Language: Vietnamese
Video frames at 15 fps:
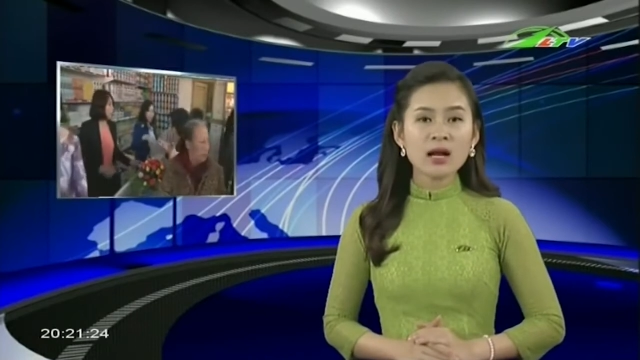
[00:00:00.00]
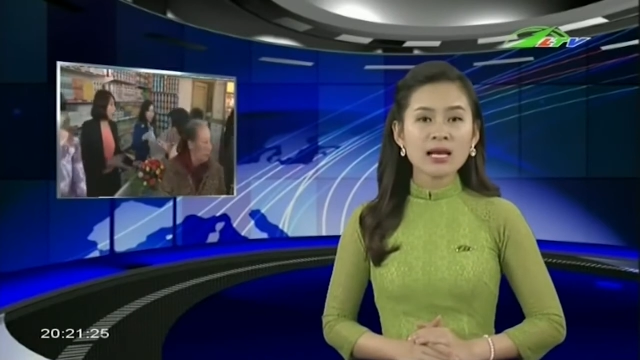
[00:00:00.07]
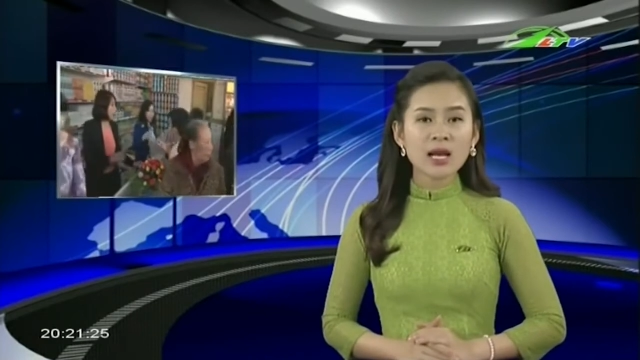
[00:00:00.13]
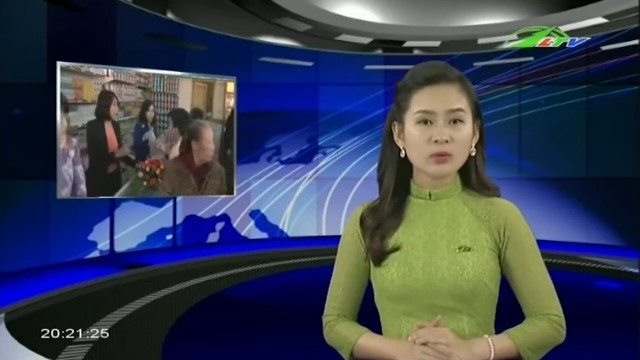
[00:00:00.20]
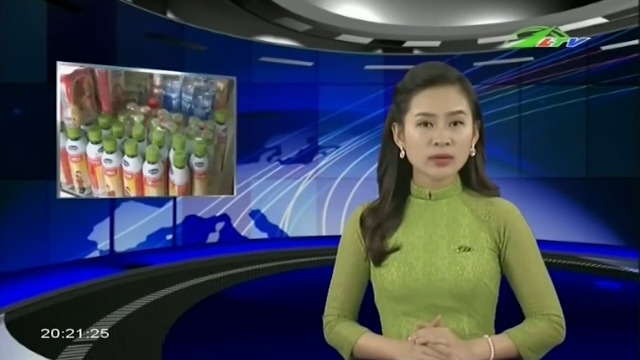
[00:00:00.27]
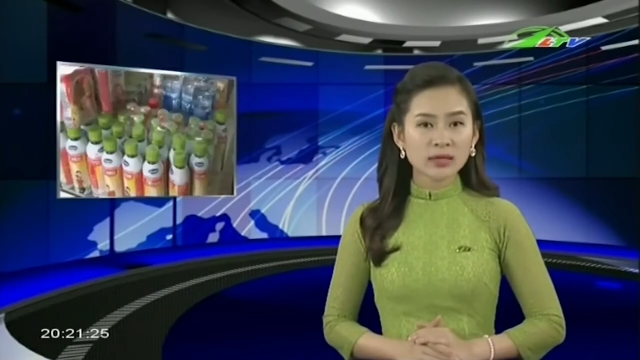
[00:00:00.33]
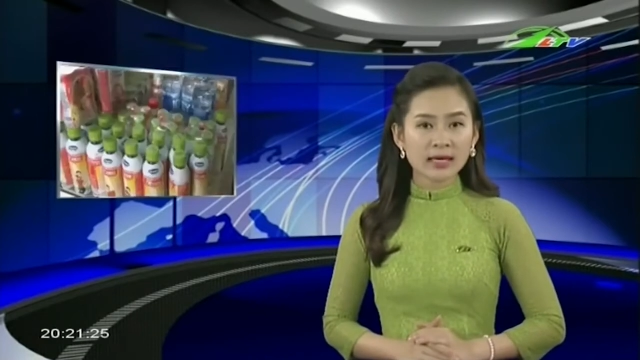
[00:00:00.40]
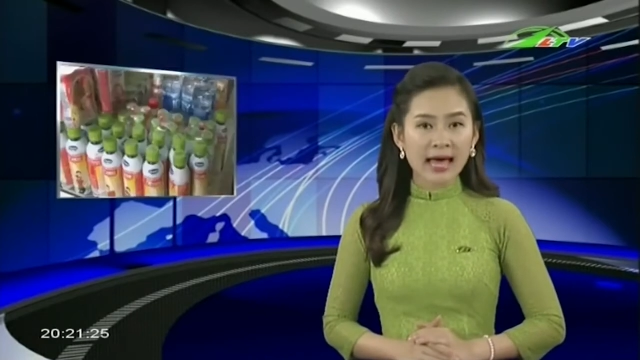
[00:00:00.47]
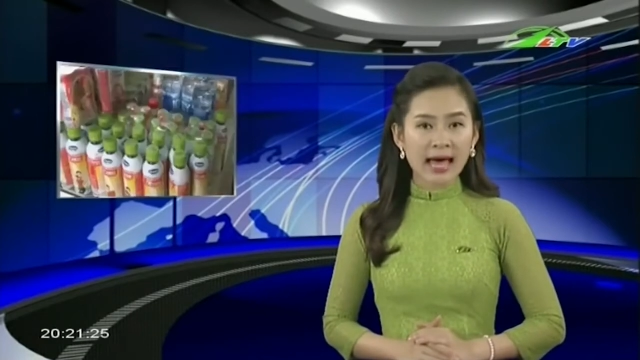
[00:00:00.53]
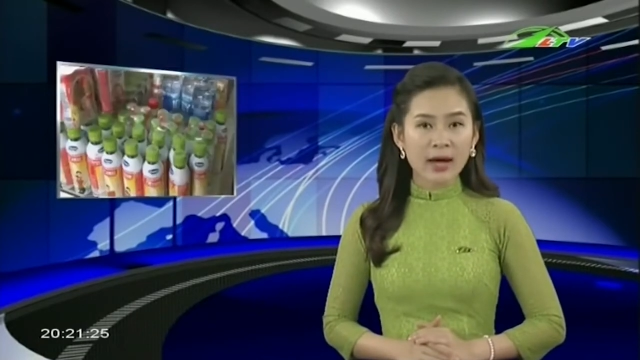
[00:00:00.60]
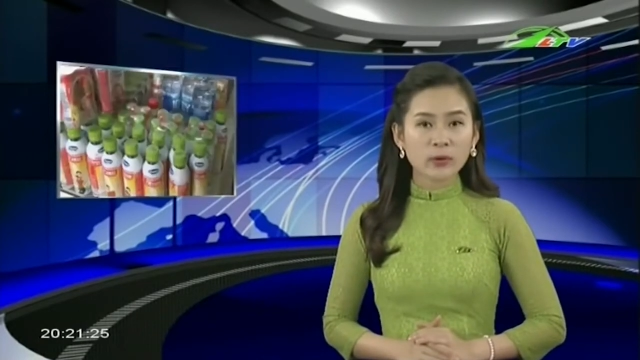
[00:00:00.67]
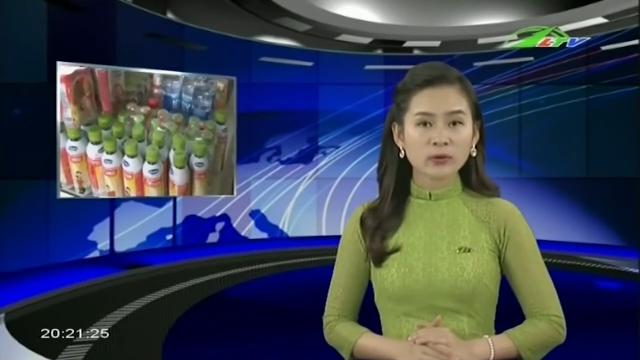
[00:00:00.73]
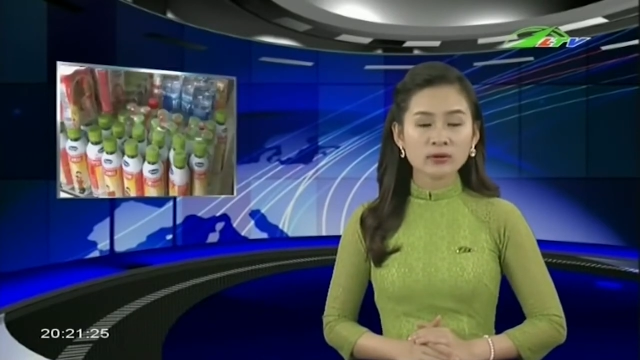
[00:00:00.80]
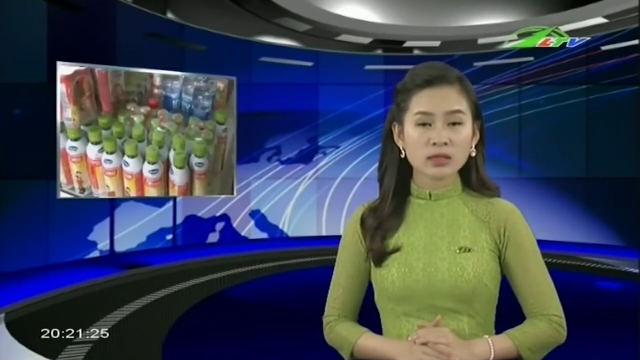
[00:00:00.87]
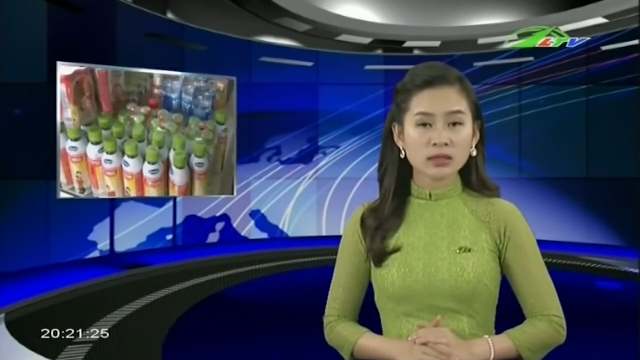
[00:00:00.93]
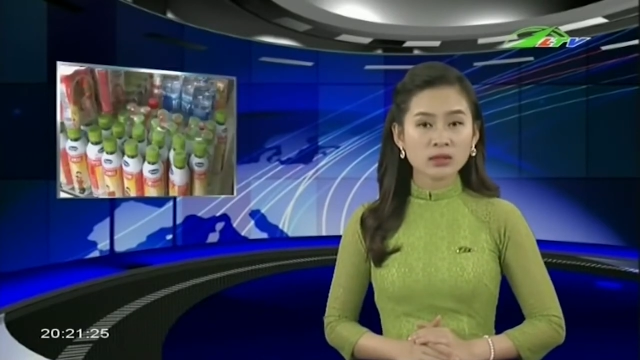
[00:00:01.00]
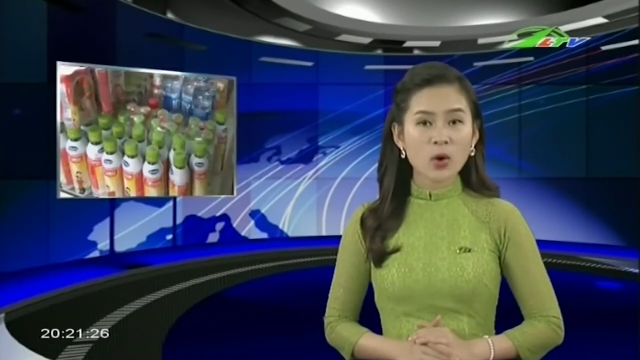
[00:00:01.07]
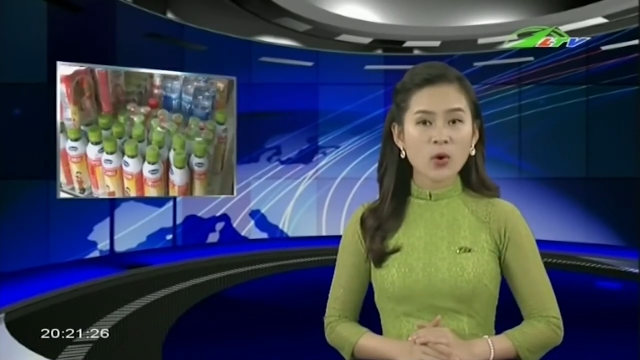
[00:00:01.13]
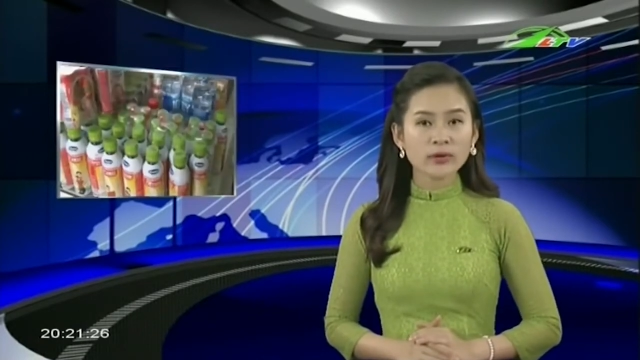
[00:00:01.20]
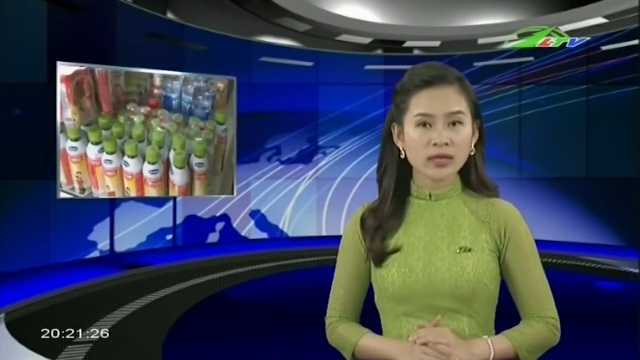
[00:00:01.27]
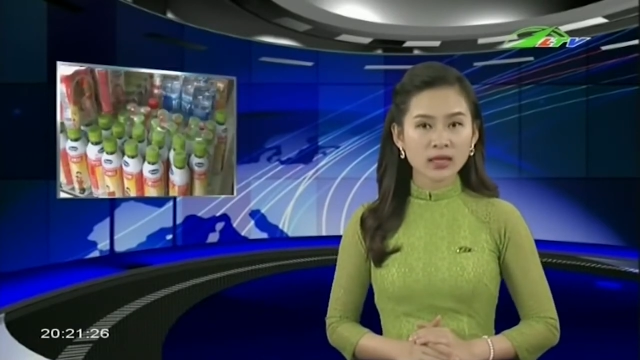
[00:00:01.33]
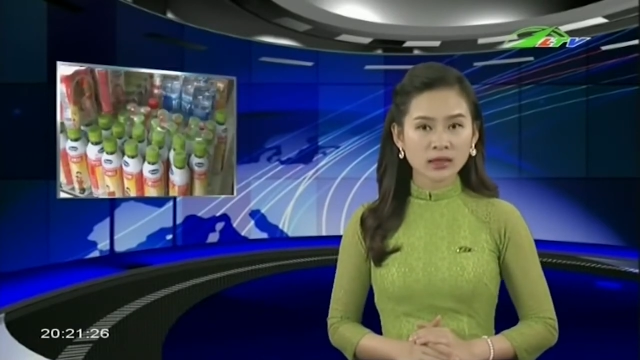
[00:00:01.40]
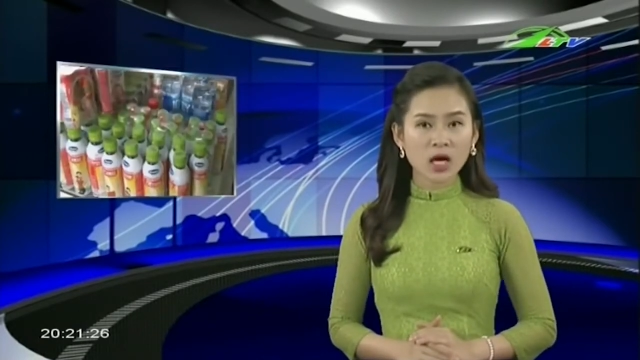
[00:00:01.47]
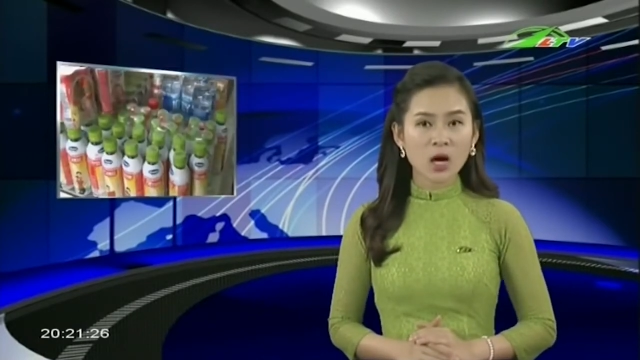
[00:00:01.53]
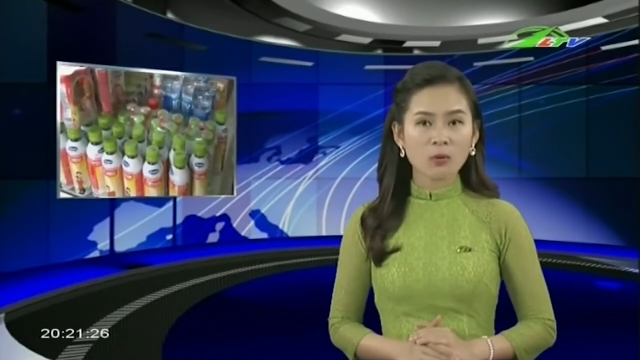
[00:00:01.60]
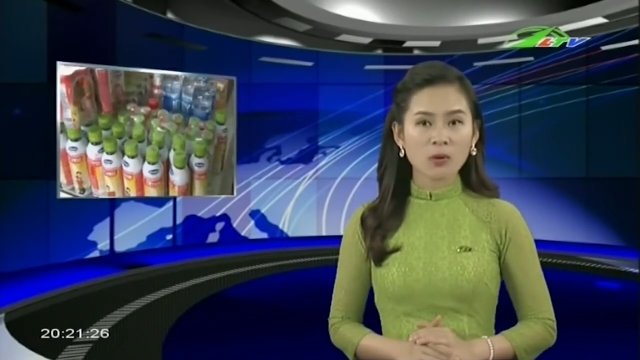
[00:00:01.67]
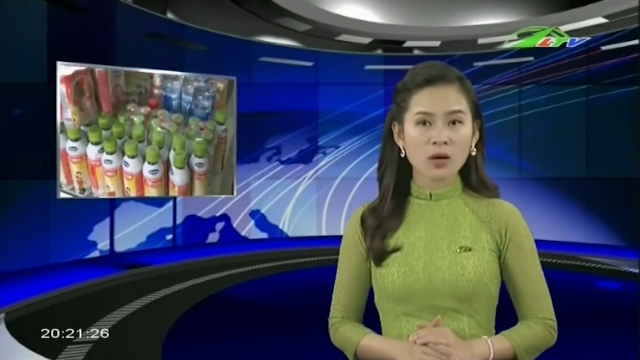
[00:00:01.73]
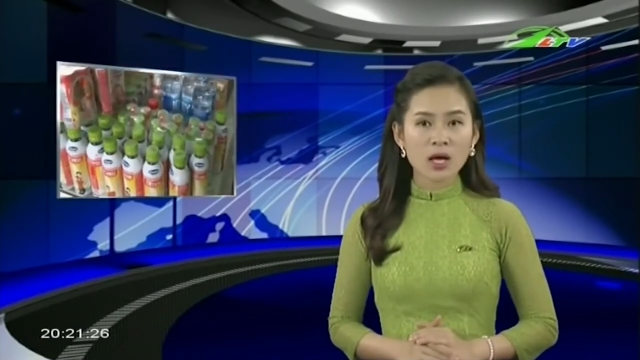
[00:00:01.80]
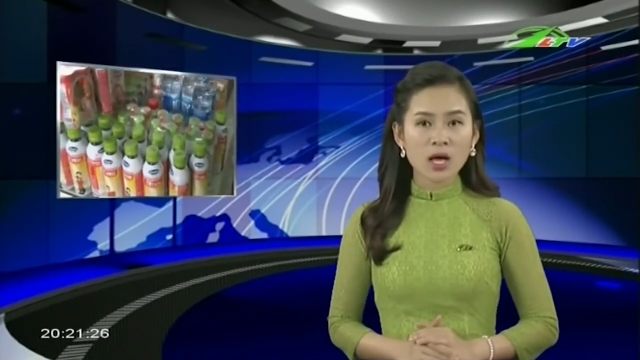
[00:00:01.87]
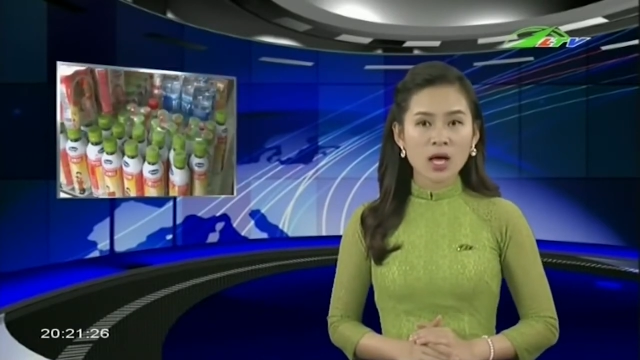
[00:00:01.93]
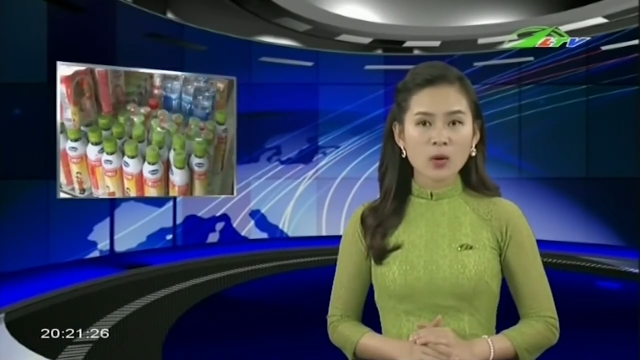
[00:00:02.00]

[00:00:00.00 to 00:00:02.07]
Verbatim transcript: lòng tự hào, tự tôn dân tộc,